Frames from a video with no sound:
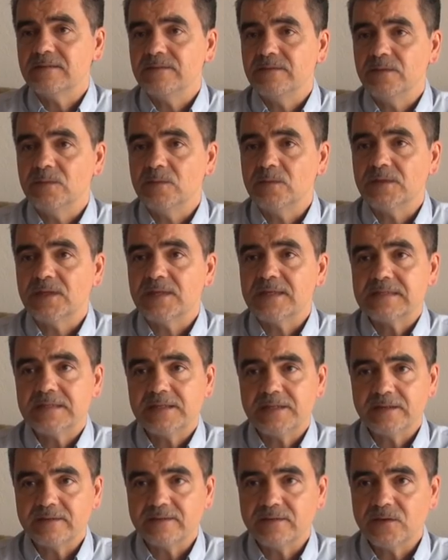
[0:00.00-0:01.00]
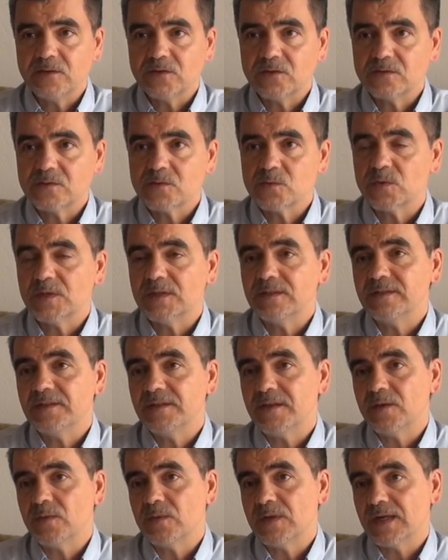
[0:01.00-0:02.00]
dificultades de erección suelen
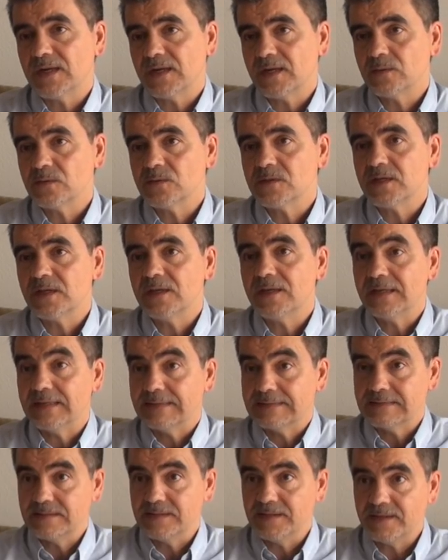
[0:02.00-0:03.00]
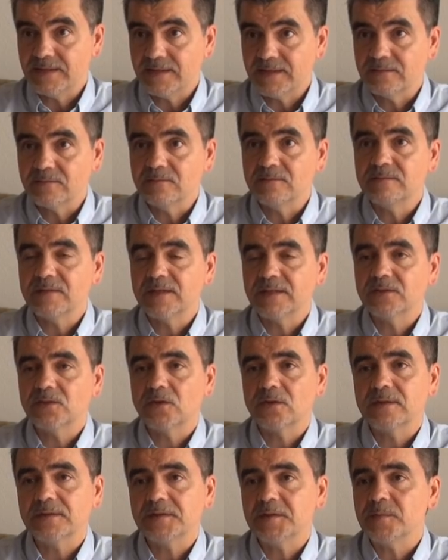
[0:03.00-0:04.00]
tener una causa en la ansiedad, un
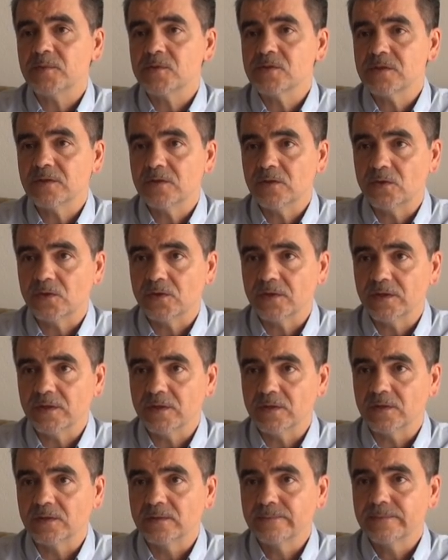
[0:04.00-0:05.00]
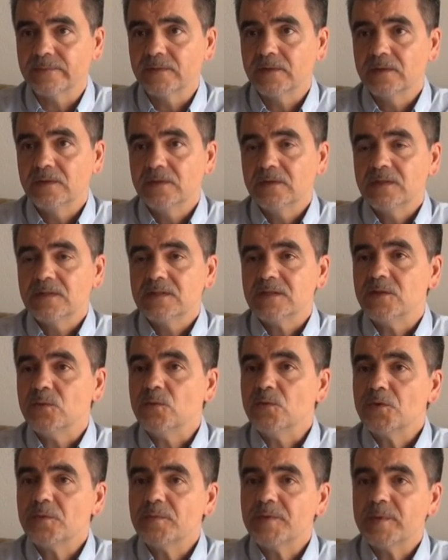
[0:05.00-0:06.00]
factor de tipo psicológico. Si
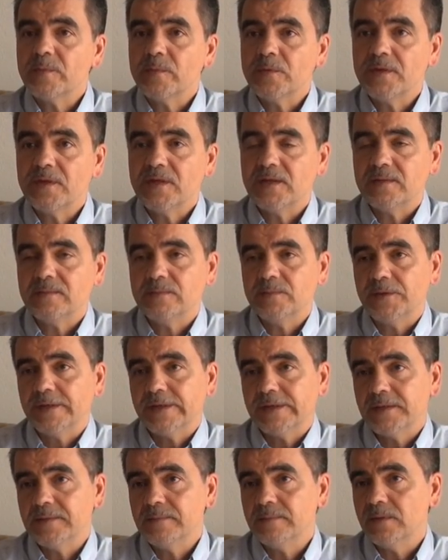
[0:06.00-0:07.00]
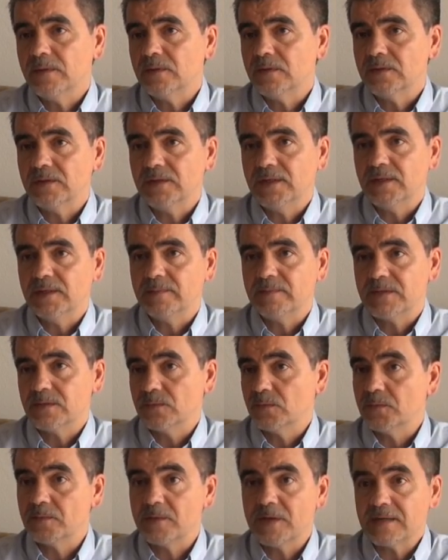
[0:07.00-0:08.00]
un hombre puede, por ejemplo, eh,
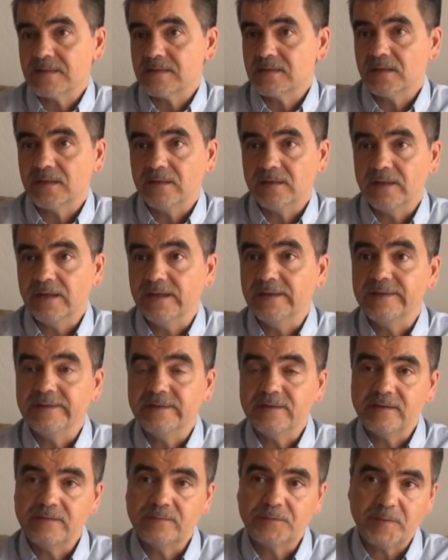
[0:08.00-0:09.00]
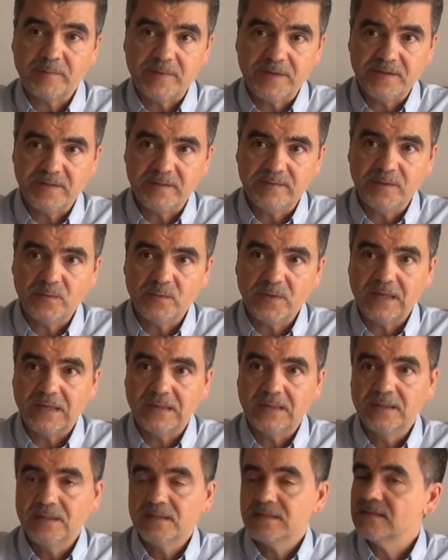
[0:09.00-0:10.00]
masturbarse eh, de forma individual
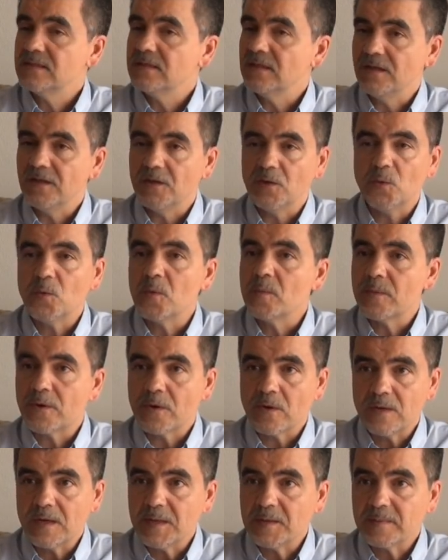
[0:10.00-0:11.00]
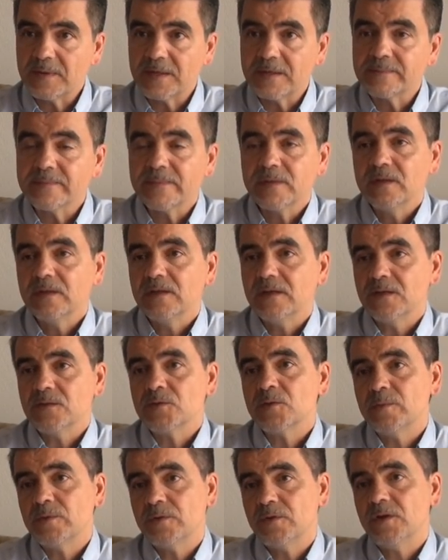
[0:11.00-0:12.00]
sin ningún problema,
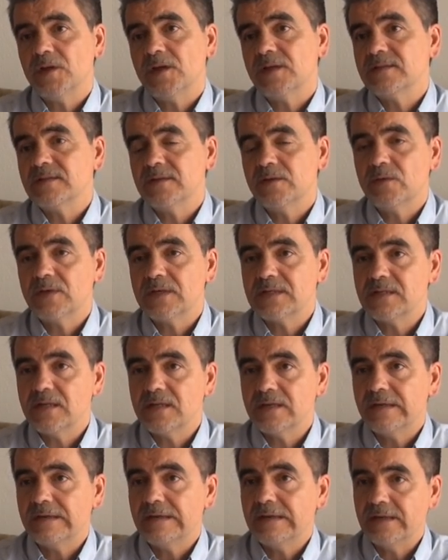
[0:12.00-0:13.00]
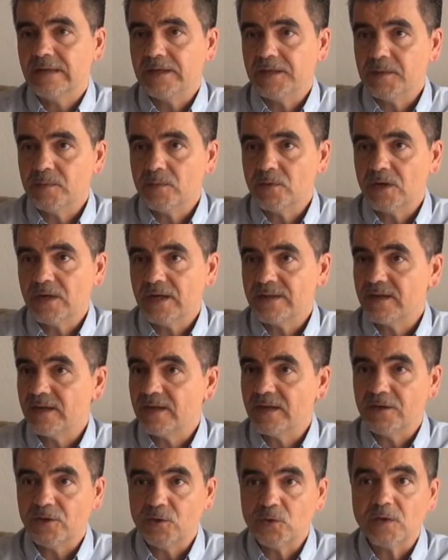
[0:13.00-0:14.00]
eso podría ser una señal inequívoca de
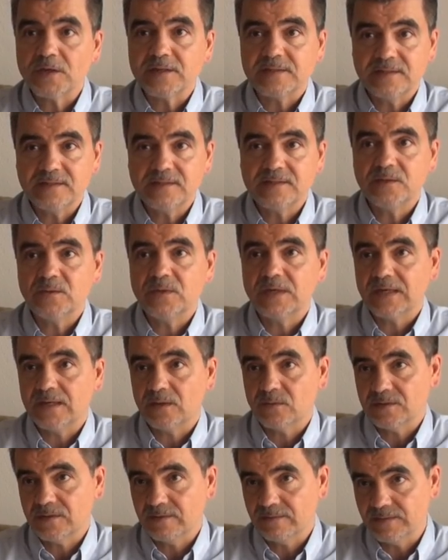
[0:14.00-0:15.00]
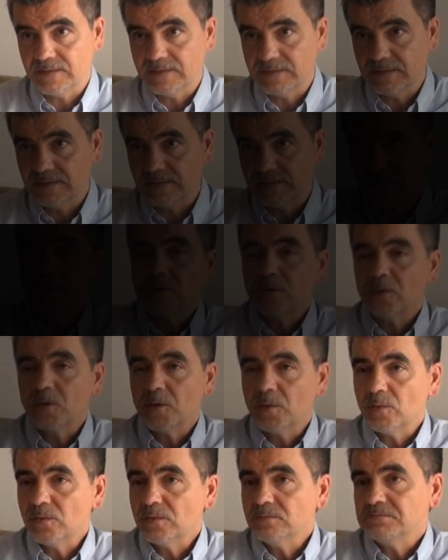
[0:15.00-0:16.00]
que no existe una causa física. Por lo
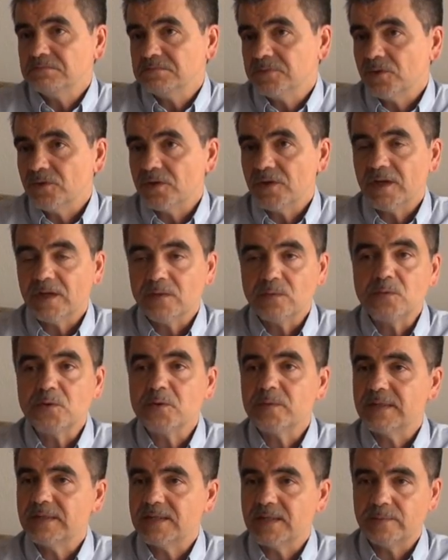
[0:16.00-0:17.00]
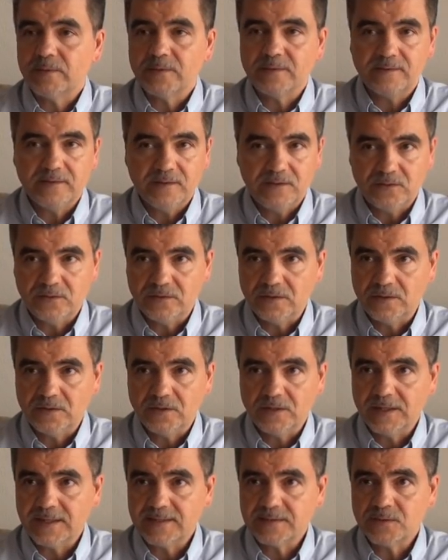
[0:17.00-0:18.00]
común, yo diría en un 90% de
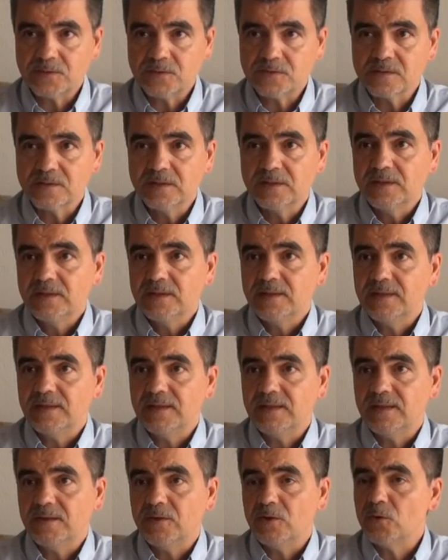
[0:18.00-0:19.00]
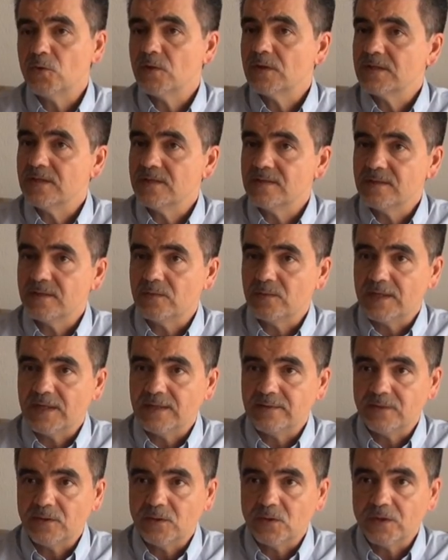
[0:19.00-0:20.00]
los casos, eh, no existe una
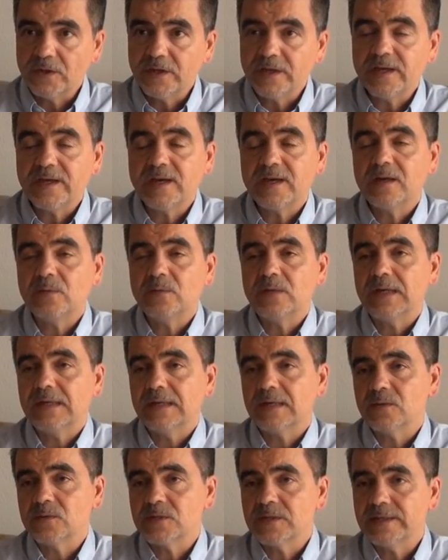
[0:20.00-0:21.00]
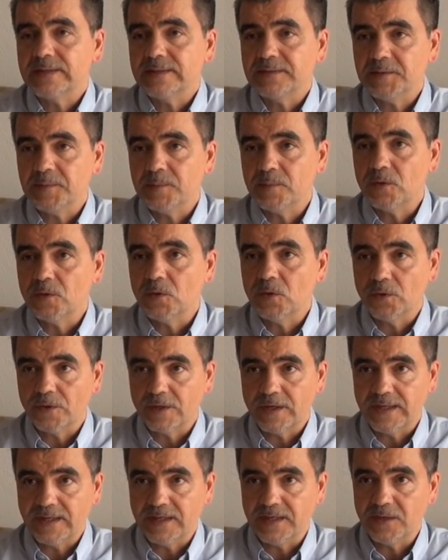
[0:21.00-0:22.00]
etiología, una causa de tipo
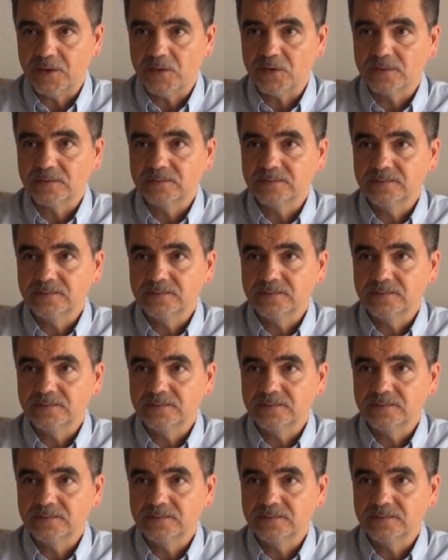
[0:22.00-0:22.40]
orgánico.